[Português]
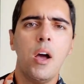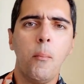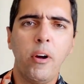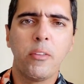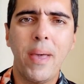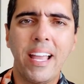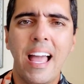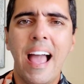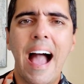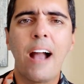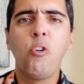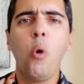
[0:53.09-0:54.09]
Pois bem,
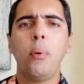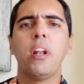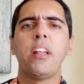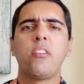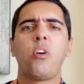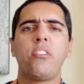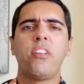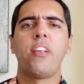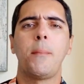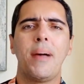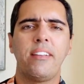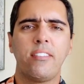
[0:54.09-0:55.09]
a cúpula das Forças
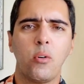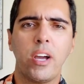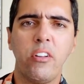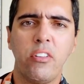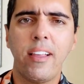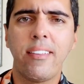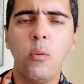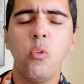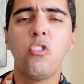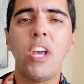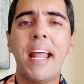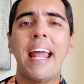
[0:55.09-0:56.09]
Armadas que eu quero dizer são
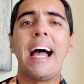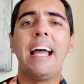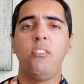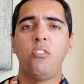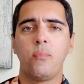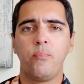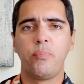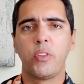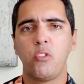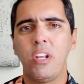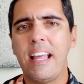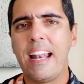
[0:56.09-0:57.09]
os generais,
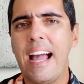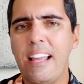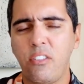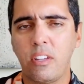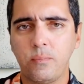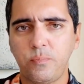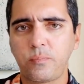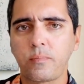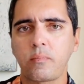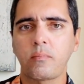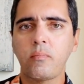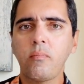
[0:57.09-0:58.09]
os generais
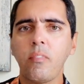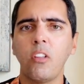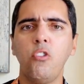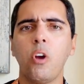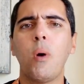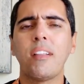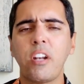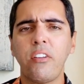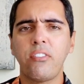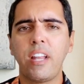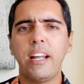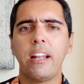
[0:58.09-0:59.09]
de quatro
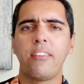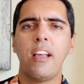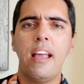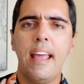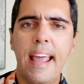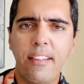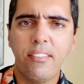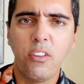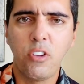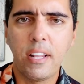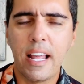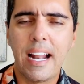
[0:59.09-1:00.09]
estrelas. Esses
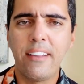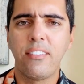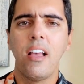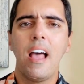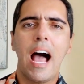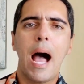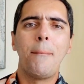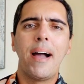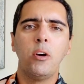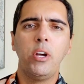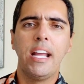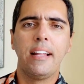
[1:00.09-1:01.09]
generais, a
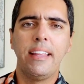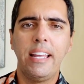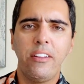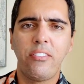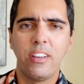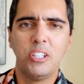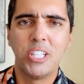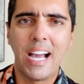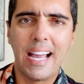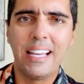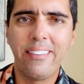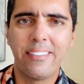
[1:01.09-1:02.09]
maioria deles
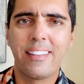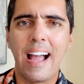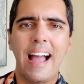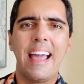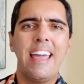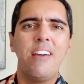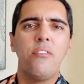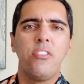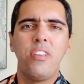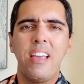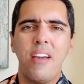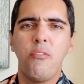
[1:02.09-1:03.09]
já está re
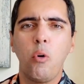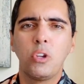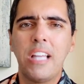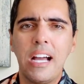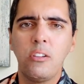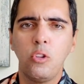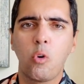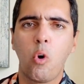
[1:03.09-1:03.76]
se revoltando